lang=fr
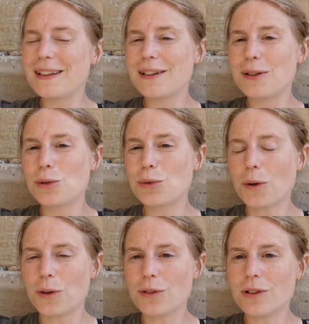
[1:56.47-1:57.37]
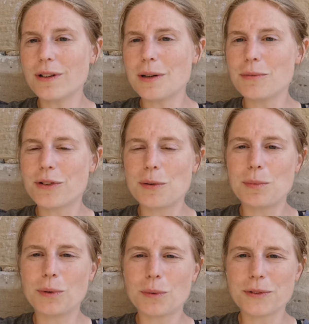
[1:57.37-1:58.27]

et de tournesol comme vous avez pu le